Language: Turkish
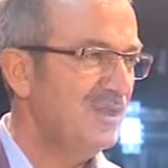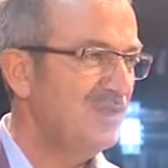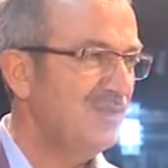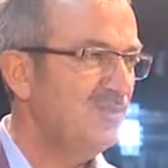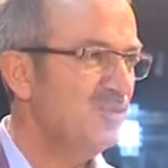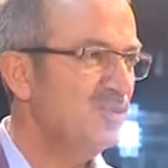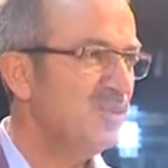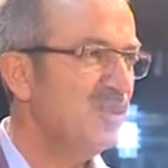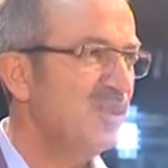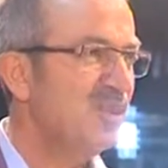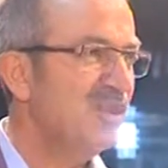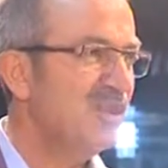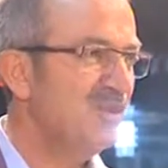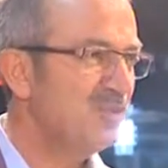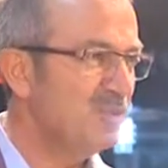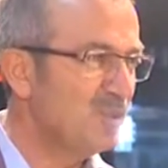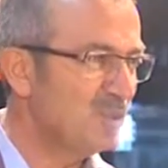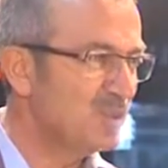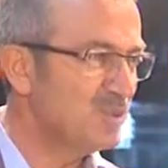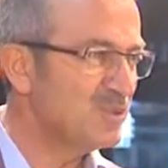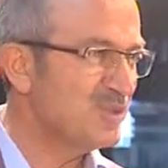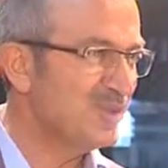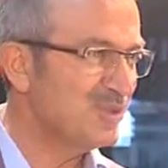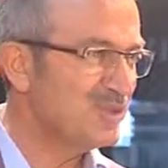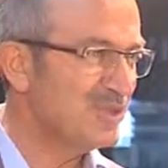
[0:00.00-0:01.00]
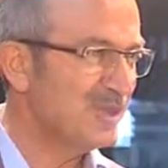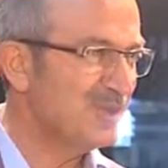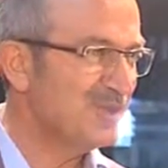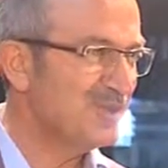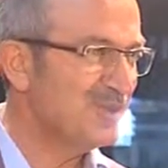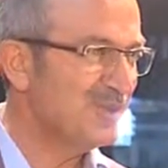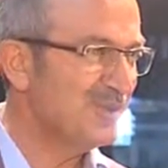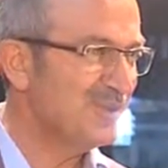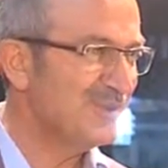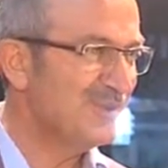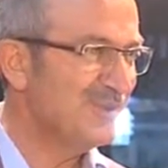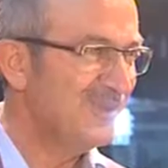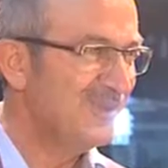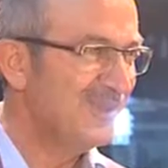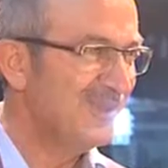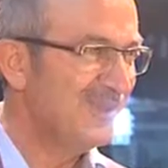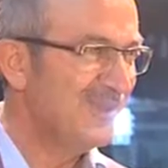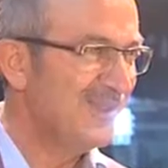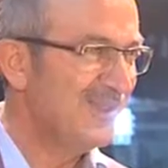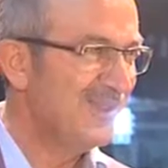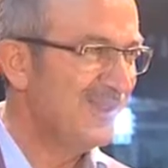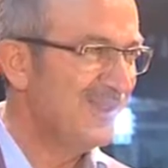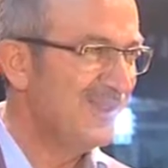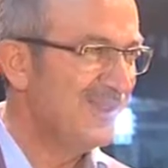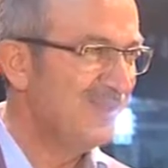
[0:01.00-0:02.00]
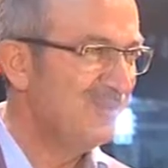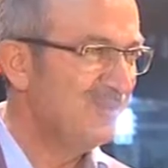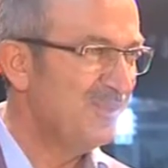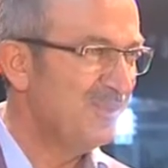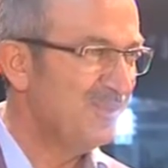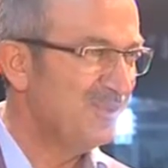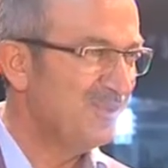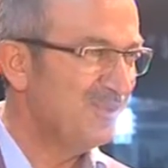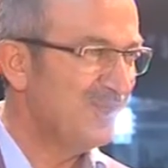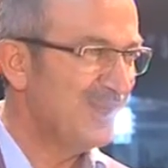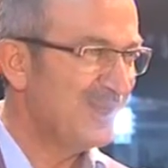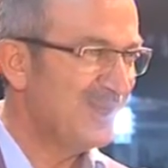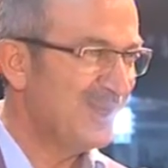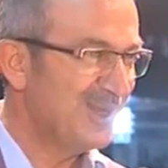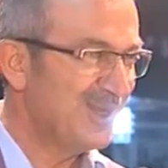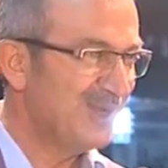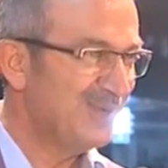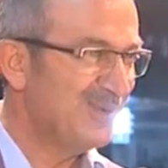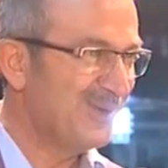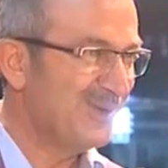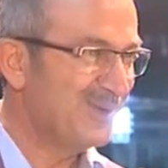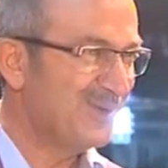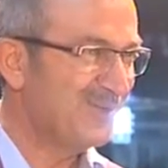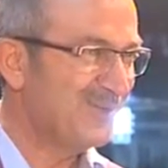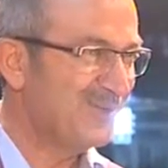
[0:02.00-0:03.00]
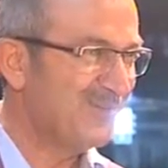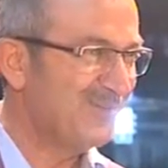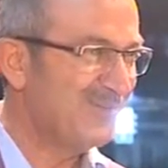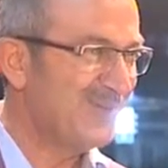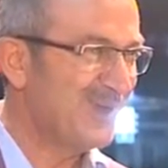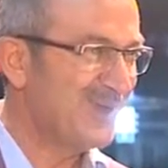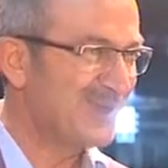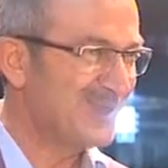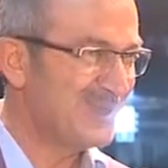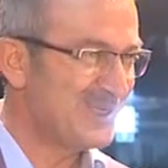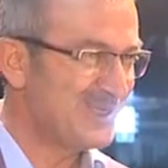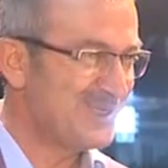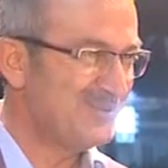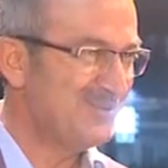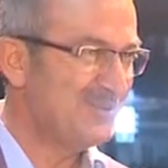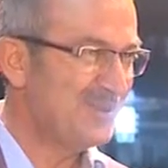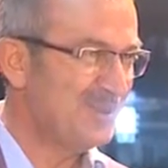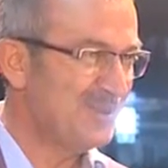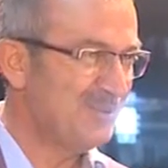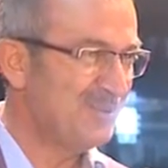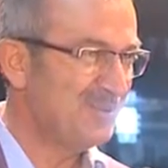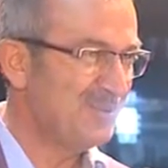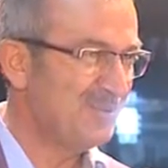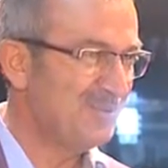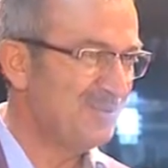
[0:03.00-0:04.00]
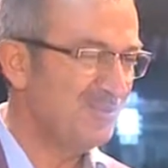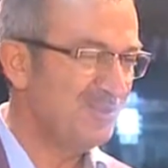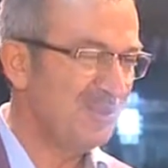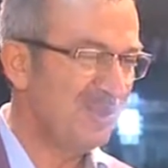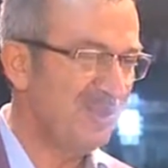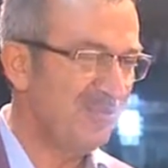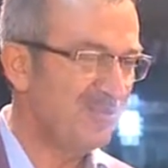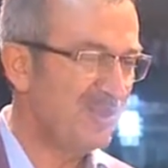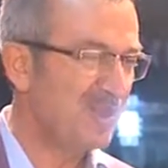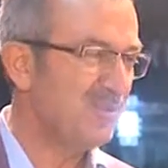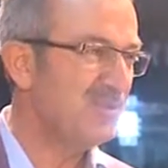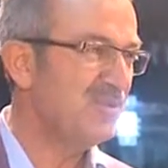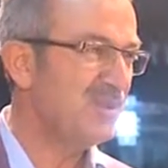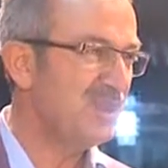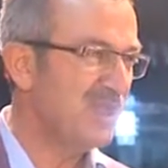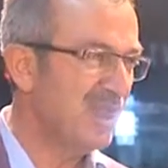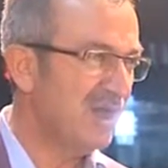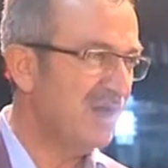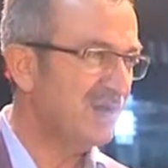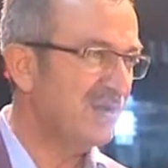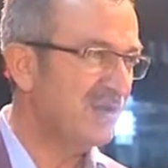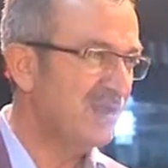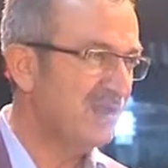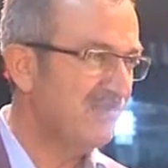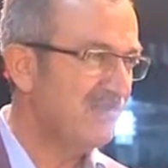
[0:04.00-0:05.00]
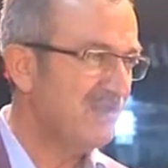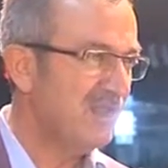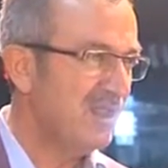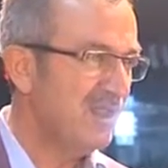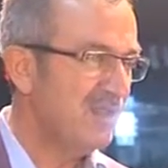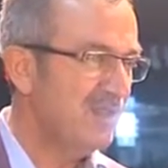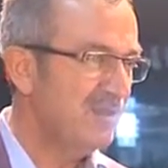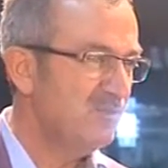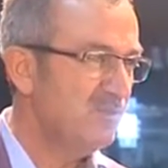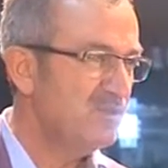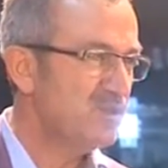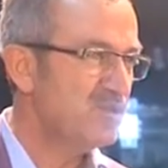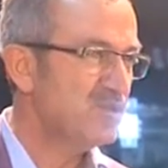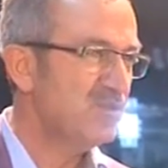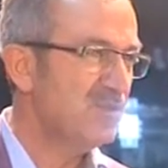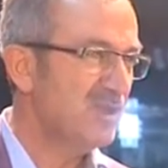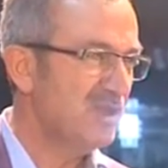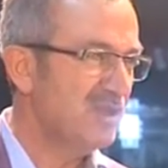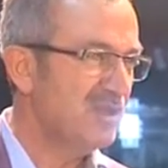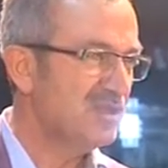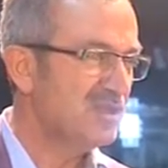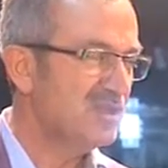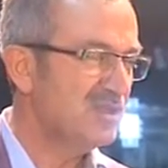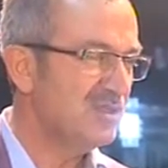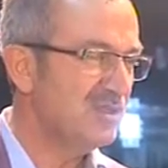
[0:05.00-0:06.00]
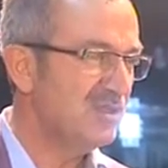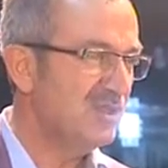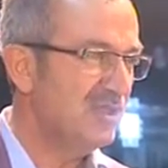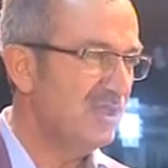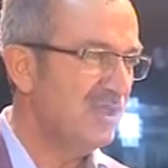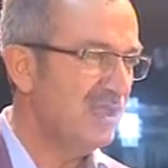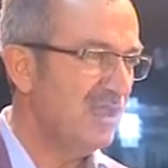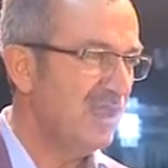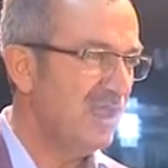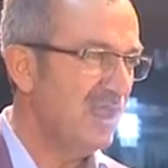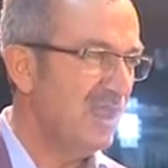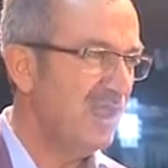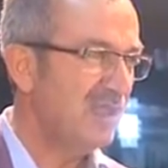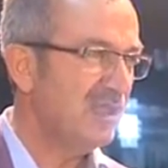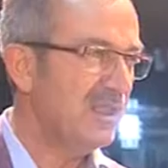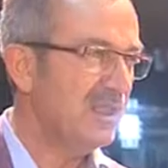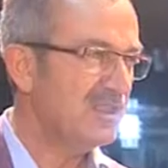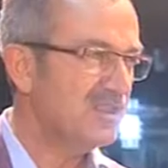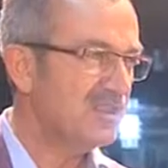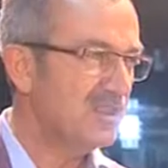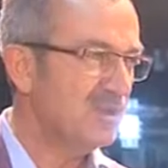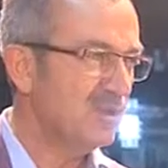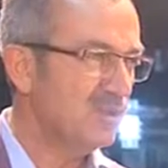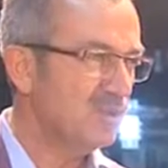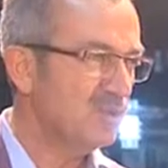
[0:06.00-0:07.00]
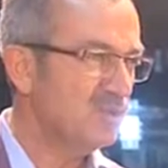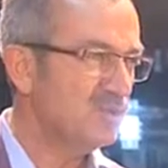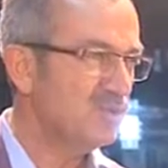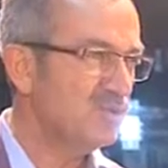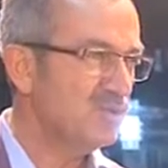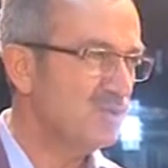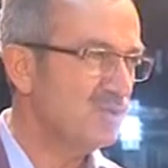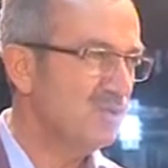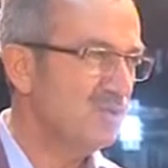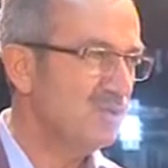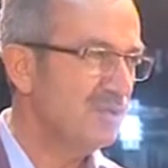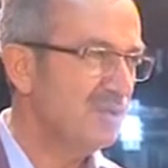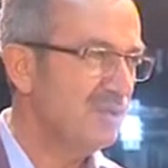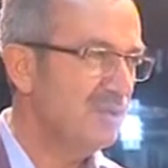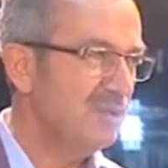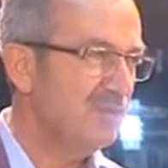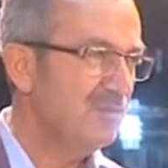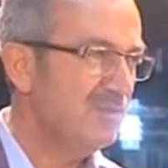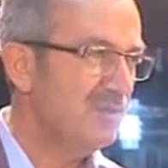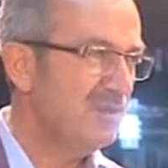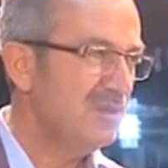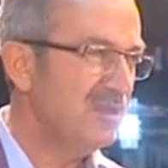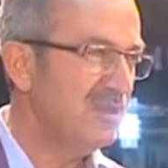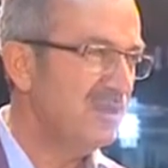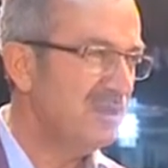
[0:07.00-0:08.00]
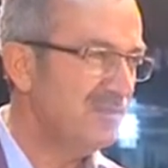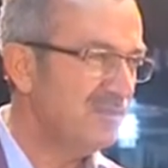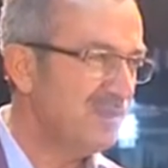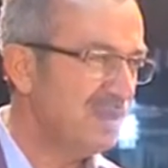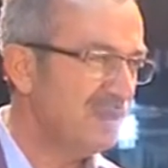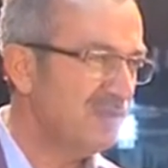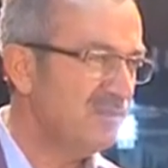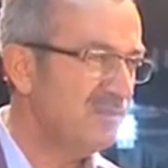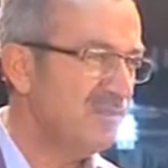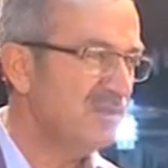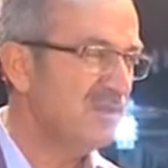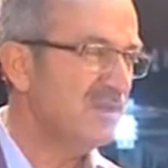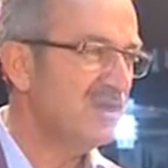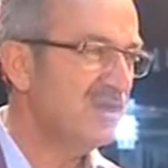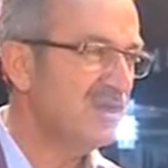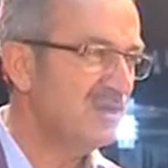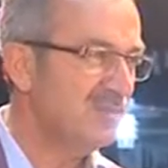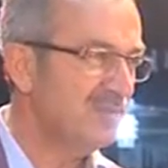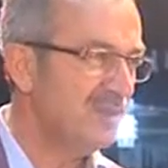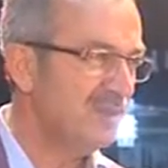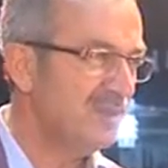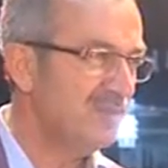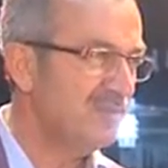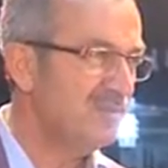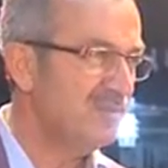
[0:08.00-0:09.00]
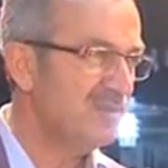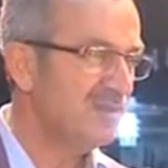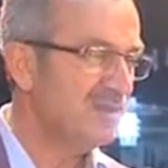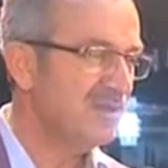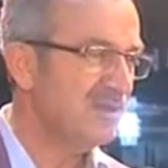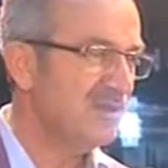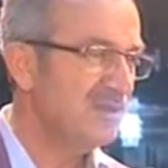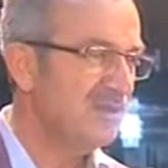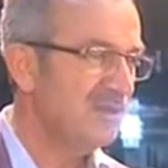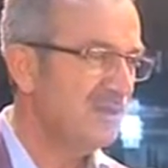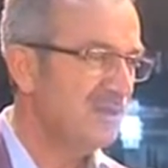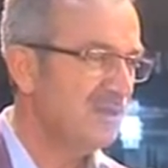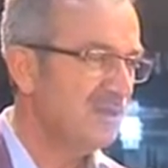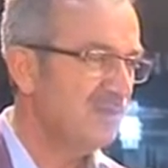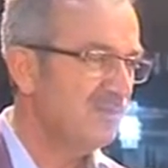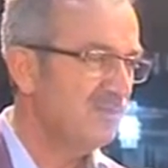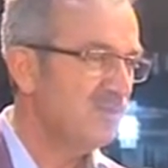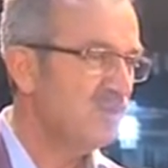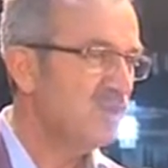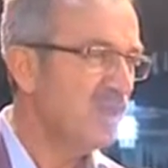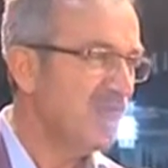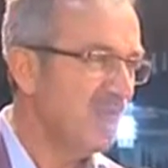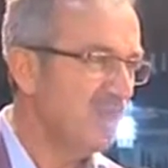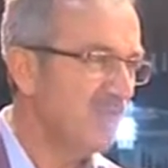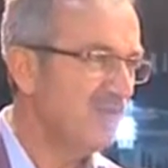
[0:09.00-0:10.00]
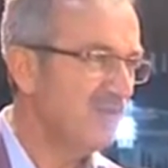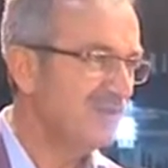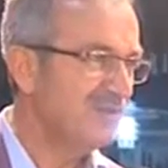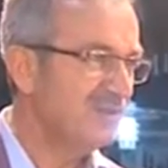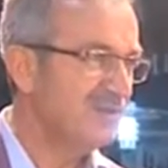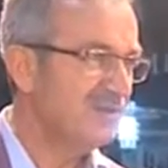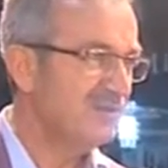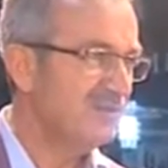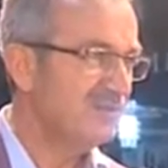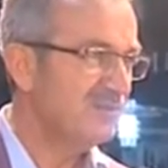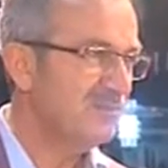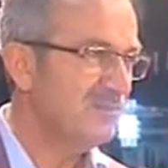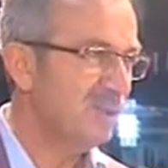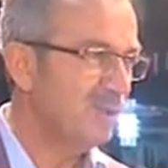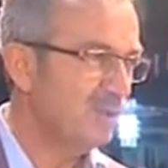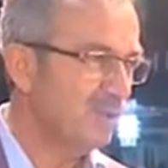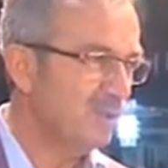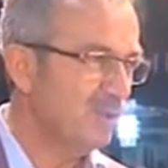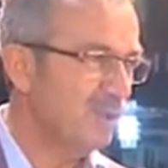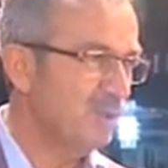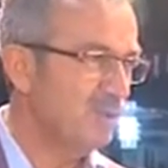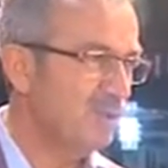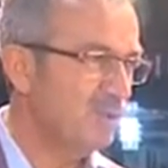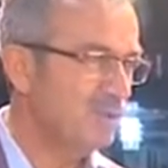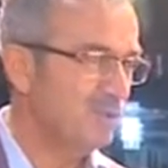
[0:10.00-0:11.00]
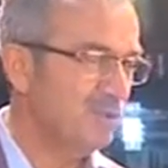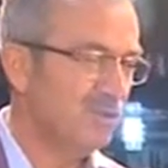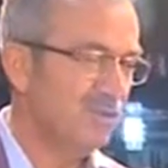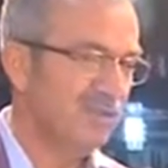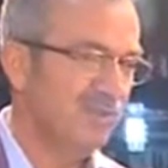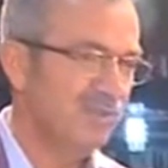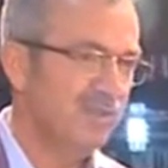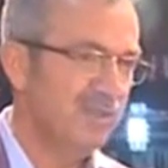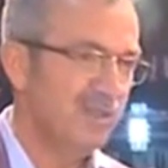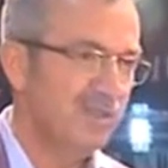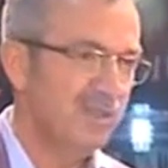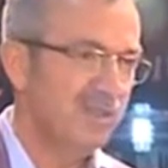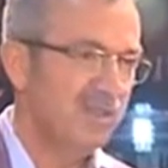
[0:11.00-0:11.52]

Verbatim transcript: Bu sene 29'da çekiyor. Bir günde karı var diyorum bazı espri yapıyorum böyle. Tabii kar değil. Müslüman için her geçen oruçlu gün bir nimet, bir kıymet, bir mükafattır. Ben öyle görüyorum.